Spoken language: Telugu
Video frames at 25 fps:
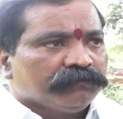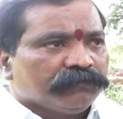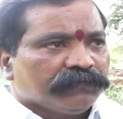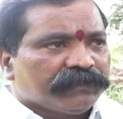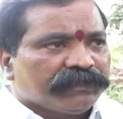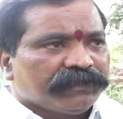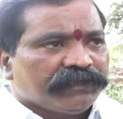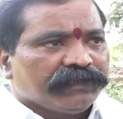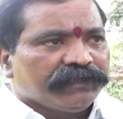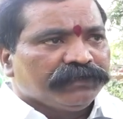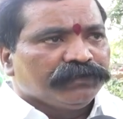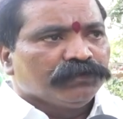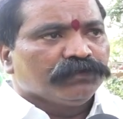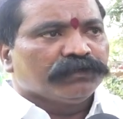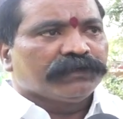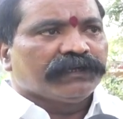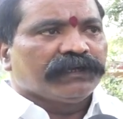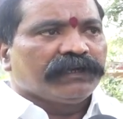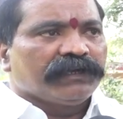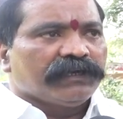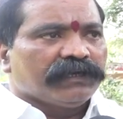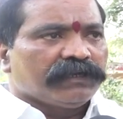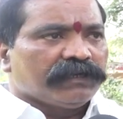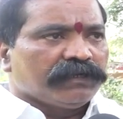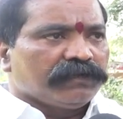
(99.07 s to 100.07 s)
మరి ఎన్నో
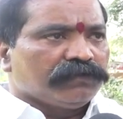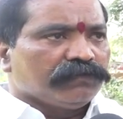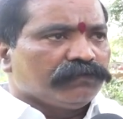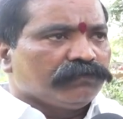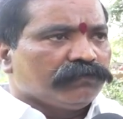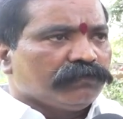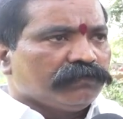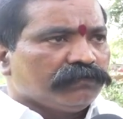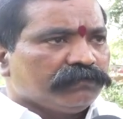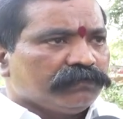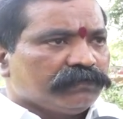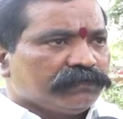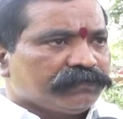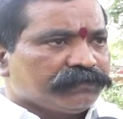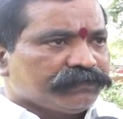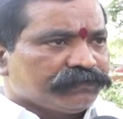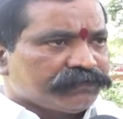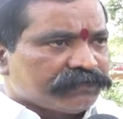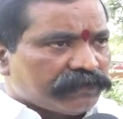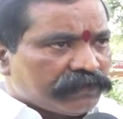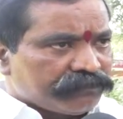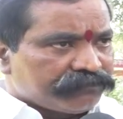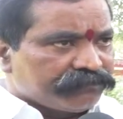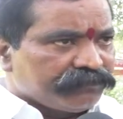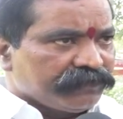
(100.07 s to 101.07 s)
రంగాలలో ఇటు
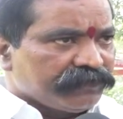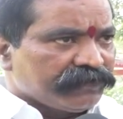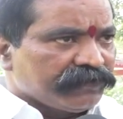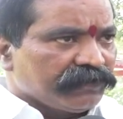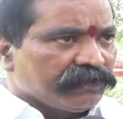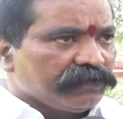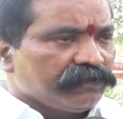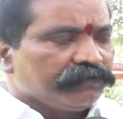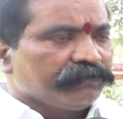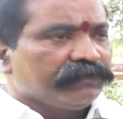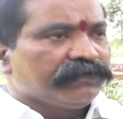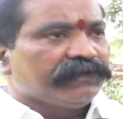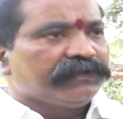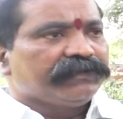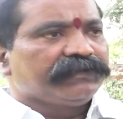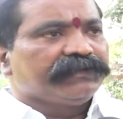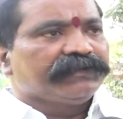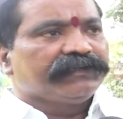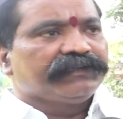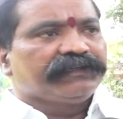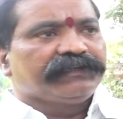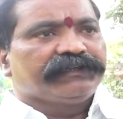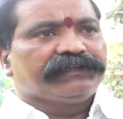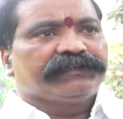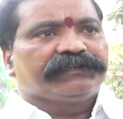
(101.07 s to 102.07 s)
సాఫ్ట్వేర్ రంగం
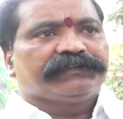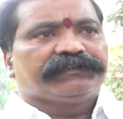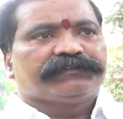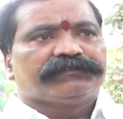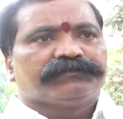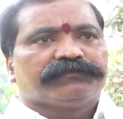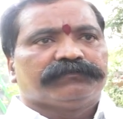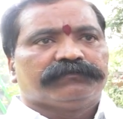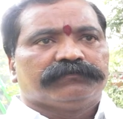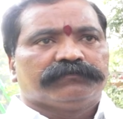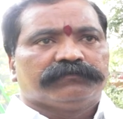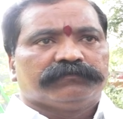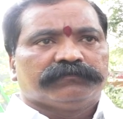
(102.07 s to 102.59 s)
కానివ్వండి ఇటు